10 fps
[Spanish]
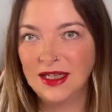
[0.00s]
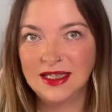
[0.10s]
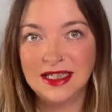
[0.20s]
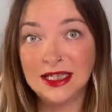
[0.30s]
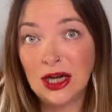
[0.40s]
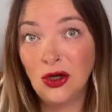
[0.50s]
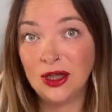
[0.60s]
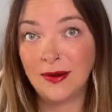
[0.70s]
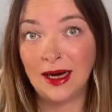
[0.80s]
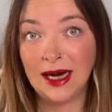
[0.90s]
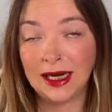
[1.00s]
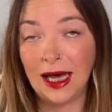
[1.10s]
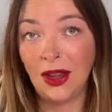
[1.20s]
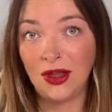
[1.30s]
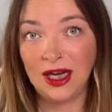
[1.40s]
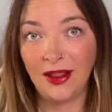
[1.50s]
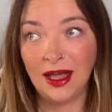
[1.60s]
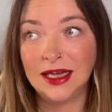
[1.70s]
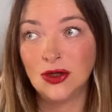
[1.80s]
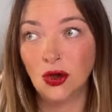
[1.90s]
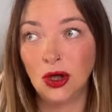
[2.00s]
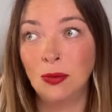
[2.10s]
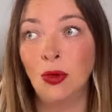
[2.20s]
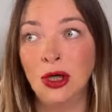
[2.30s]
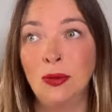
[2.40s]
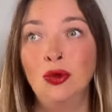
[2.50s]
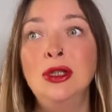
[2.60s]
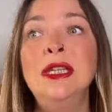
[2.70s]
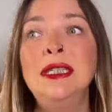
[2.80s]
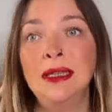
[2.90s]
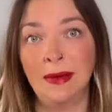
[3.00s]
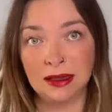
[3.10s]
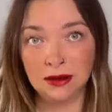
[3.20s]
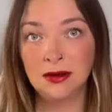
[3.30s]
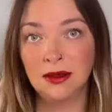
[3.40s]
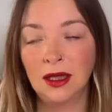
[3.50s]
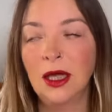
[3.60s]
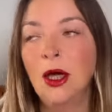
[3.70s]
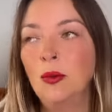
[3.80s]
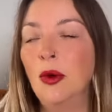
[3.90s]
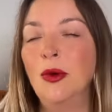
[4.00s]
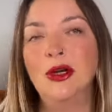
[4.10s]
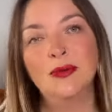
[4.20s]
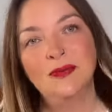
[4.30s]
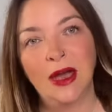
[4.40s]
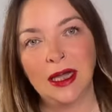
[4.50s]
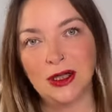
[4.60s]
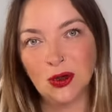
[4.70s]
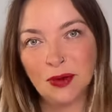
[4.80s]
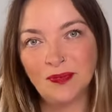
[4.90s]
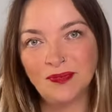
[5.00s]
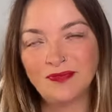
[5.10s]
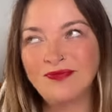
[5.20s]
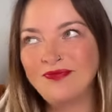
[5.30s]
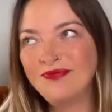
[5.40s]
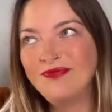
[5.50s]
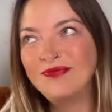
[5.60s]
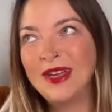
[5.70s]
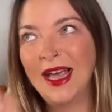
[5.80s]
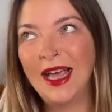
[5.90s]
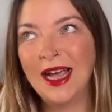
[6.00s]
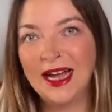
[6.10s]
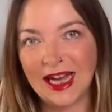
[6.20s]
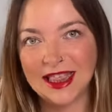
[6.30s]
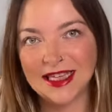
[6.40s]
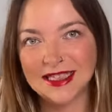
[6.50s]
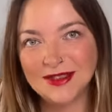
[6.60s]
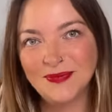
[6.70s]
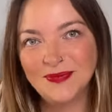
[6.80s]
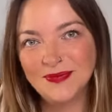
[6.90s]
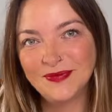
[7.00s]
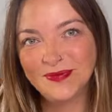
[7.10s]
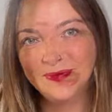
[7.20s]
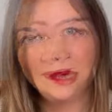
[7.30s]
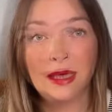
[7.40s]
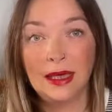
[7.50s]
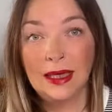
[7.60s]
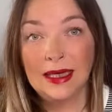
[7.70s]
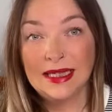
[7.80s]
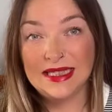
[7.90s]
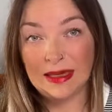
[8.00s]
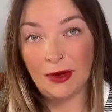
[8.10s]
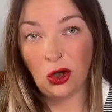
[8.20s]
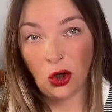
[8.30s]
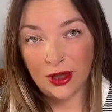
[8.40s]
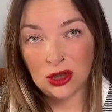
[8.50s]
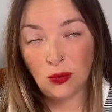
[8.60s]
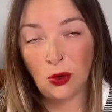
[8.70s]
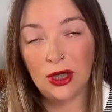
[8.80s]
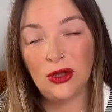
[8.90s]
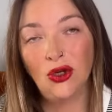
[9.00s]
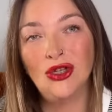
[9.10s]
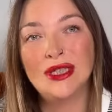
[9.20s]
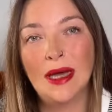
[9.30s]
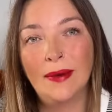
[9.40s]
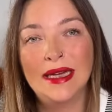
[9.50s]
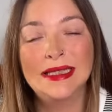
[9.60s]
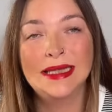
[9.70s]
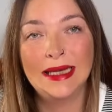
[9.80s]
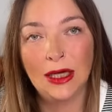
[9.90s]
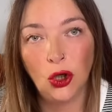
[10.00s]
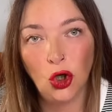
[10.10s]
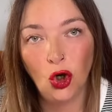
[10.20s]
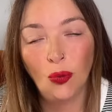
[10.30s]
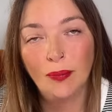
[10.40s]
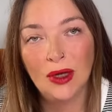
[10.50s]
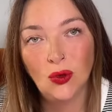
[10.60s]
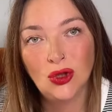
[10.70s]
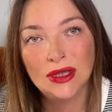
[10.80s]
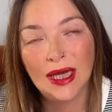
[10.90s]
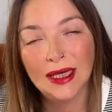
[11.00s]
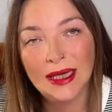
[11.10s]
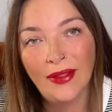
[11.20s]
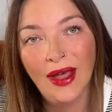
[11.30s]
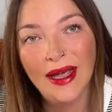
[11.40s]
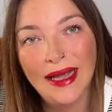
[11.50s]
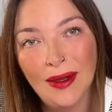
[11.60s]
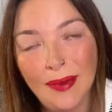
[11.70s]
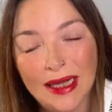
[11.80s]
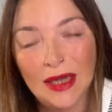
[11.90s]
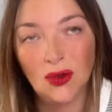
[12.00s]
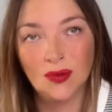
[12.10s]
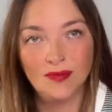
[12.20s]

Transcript: Si he salido a trabajar hace nada y estoy moribundísima. Pues bueno, aquí estoy. Gracias. Si me conocéis un poquito, sabréis que no me gusta nada el verano.